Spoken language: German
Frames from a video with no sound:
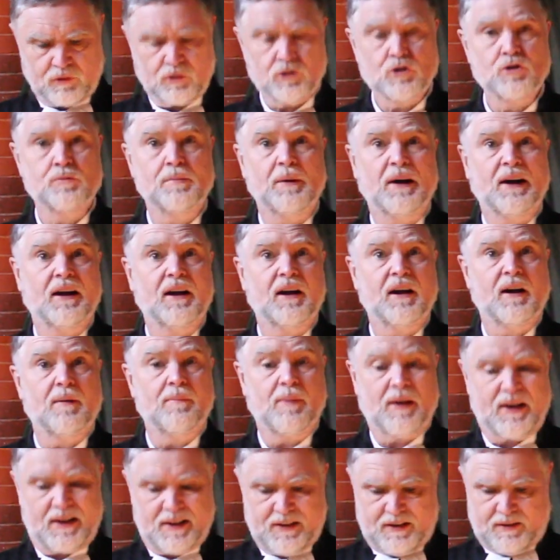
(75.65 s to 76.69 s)
Und sprach,
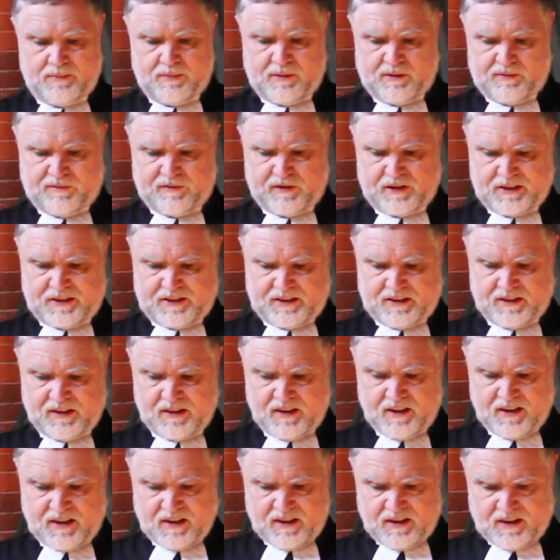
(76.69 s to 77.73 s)
Abba, lieber Vater,
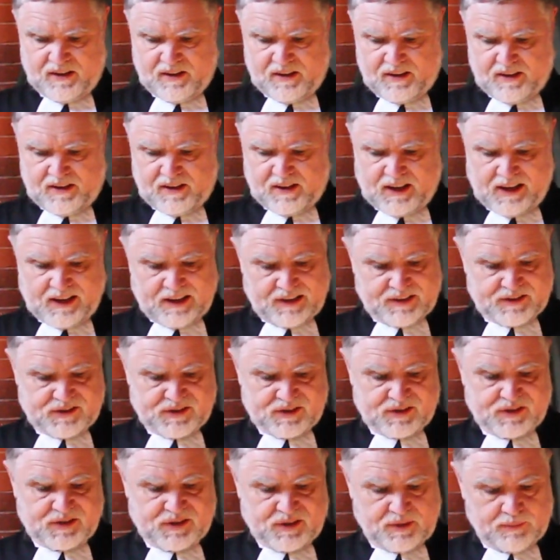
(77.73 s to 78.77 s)

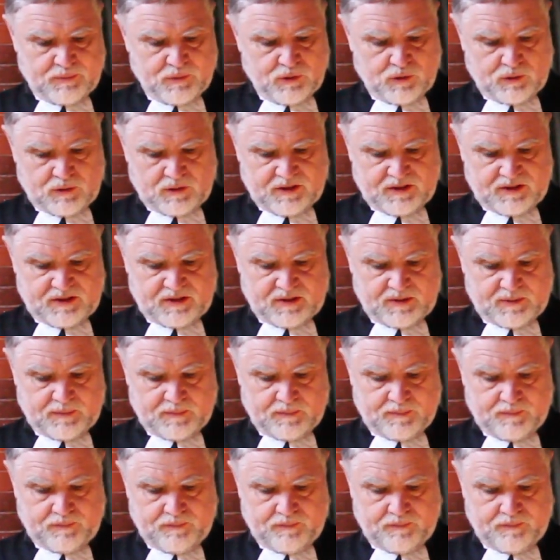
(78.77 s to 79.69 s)
alles ist dir möglich.